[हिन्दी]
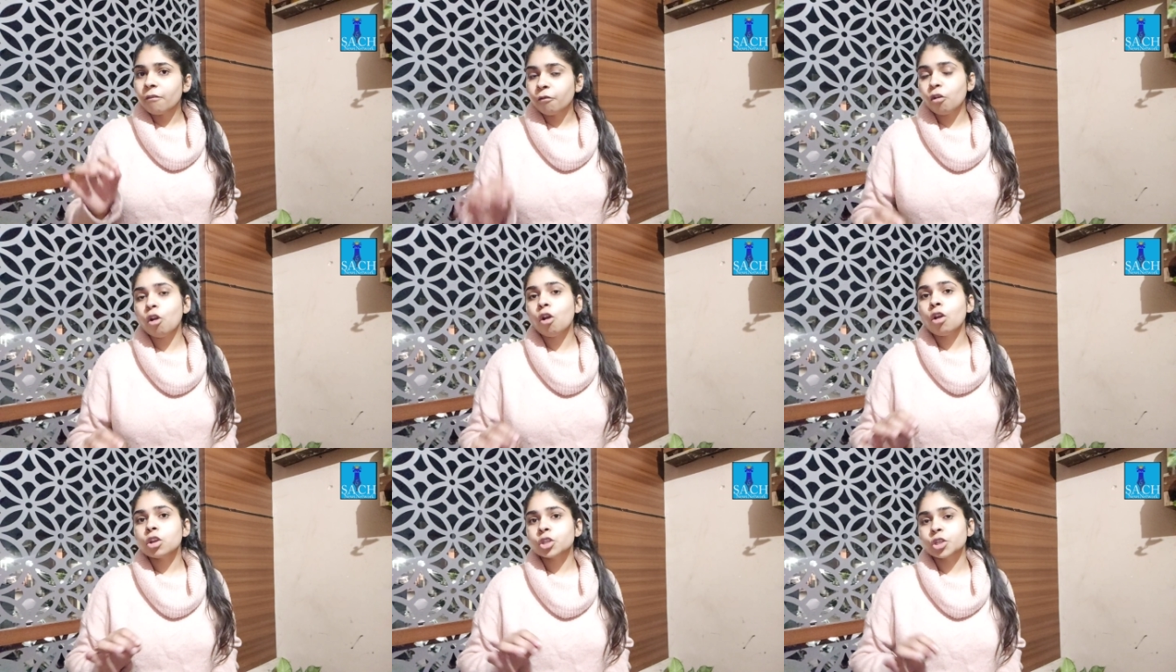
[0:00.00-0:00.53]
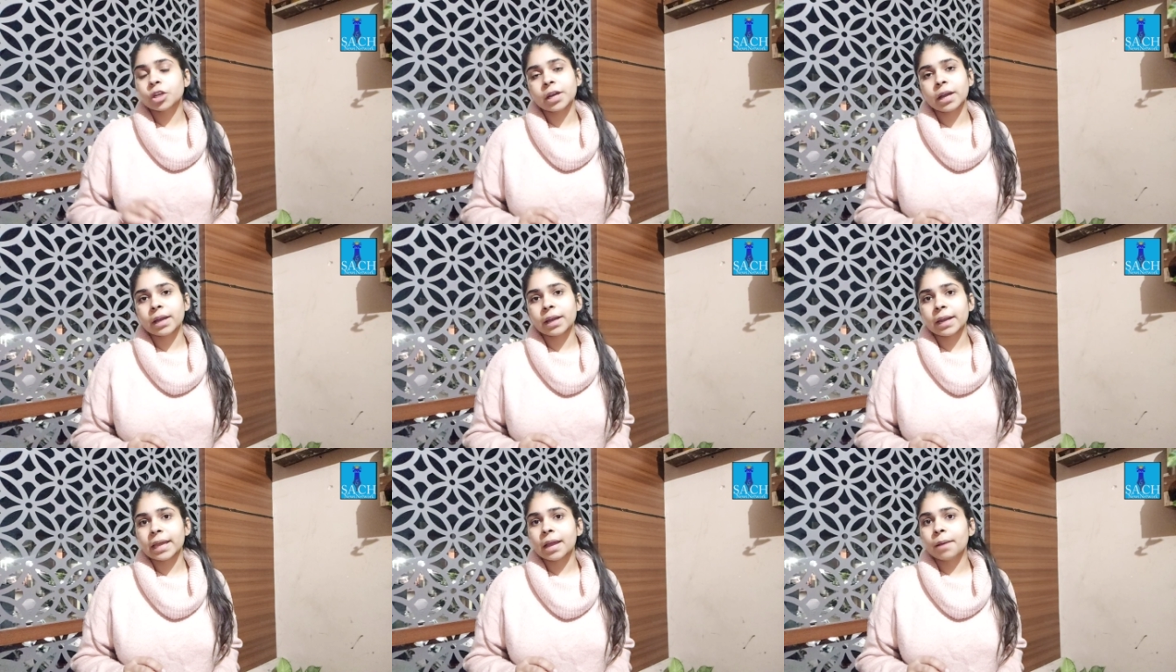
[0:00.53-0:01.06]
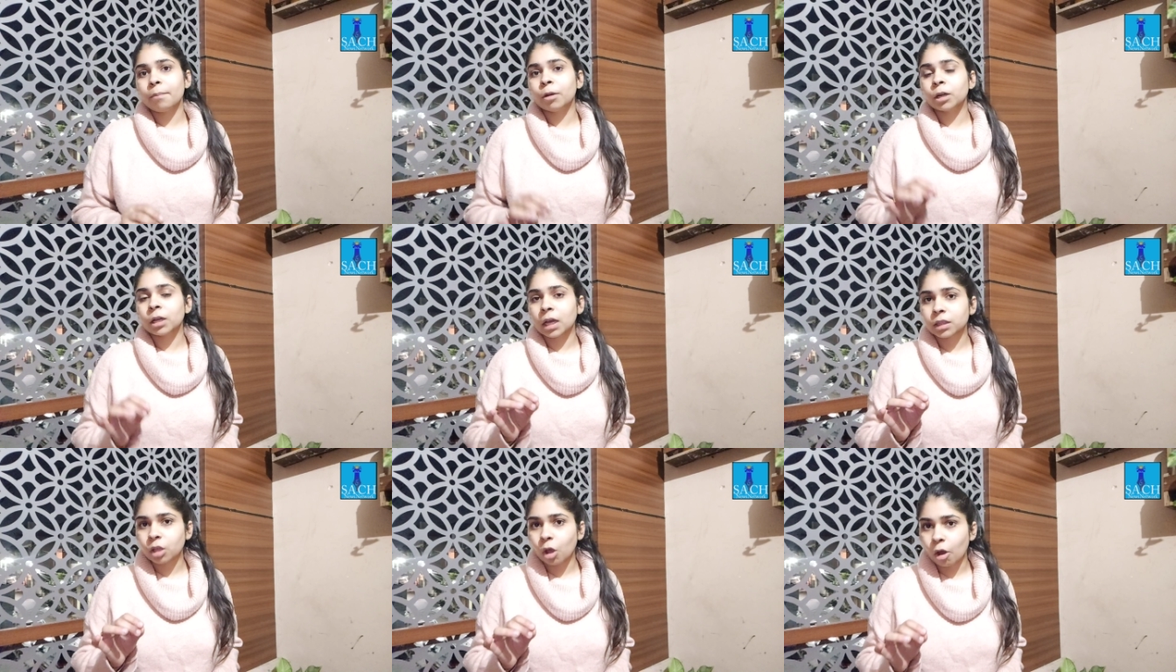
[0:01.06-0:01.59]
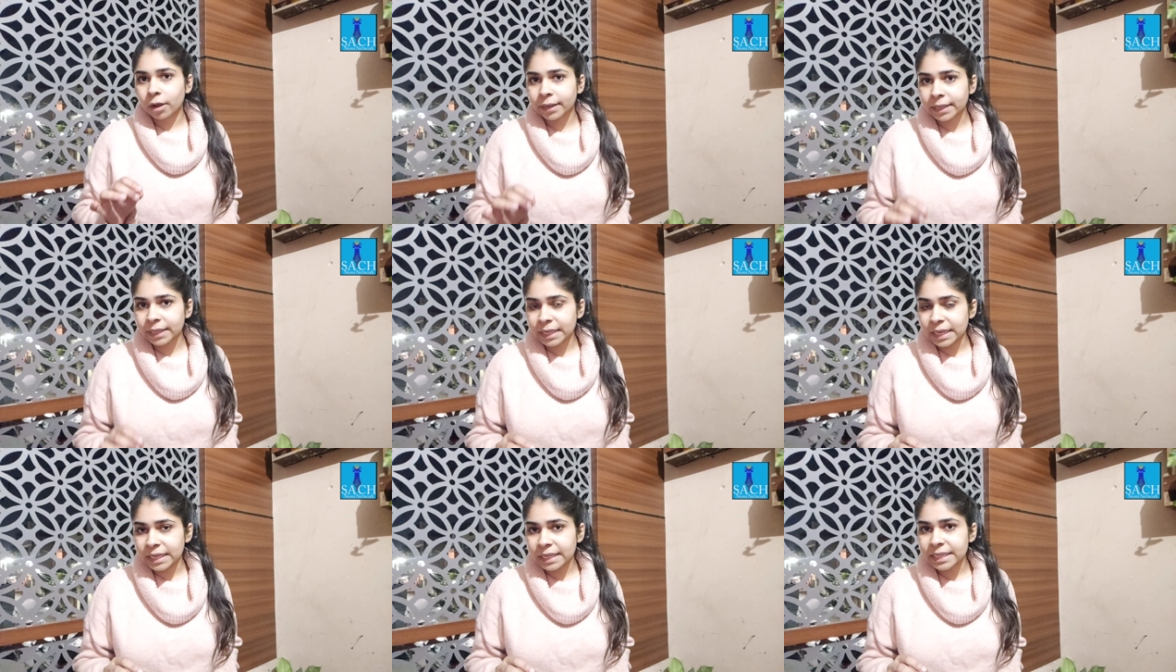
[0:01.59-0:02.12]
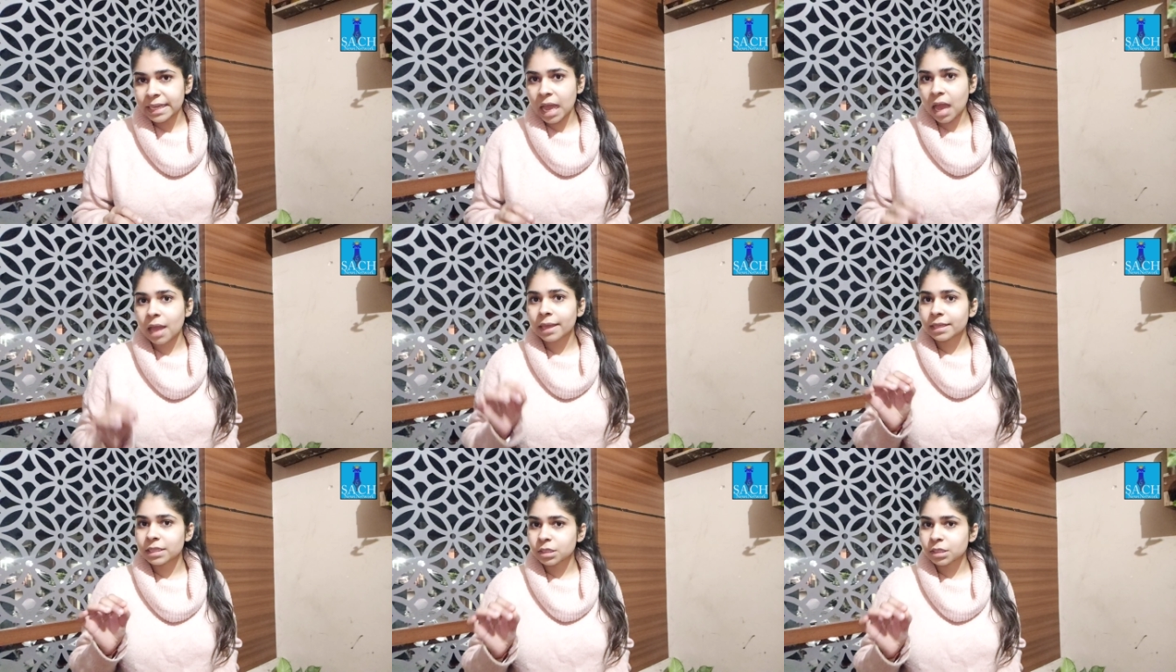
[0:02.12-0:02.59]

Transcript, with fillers: वो श्रीनगर एयरपोर्ट अथॉरिटी ने लिया